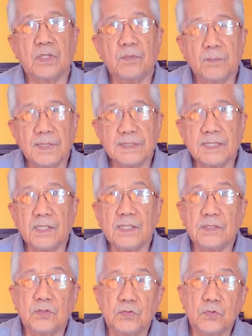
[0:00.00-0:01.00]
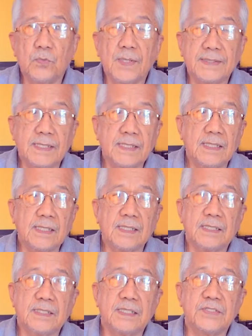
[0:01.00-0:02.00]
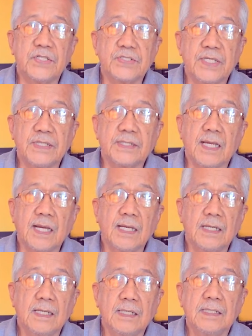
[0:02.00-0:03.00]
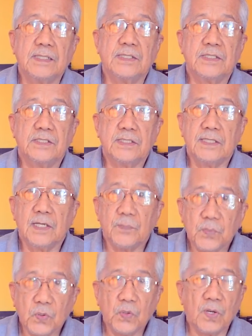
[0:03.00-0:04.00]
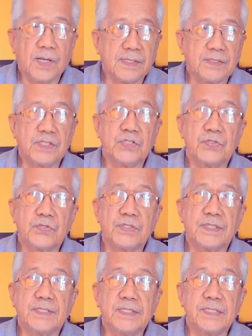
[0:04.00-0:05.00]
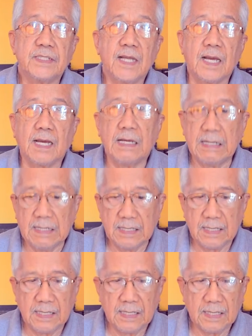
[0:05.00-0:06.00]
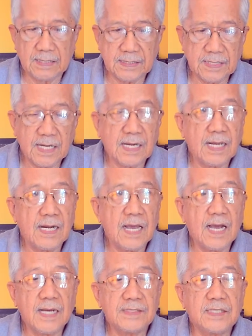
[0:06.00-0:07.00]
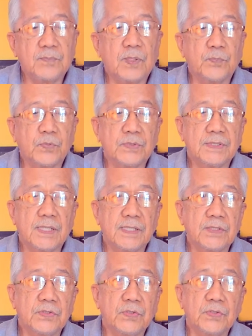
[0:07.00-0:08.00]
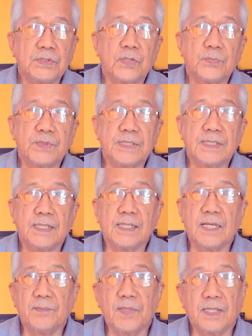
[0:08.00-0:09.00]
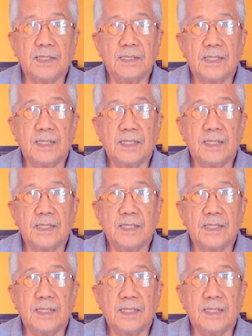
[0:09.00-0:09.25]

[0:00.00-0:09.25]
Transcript: basta dumating ng edad 60, siya po ay senior citizen na. Kinakailangan siya magpunta rito sa opisina namin,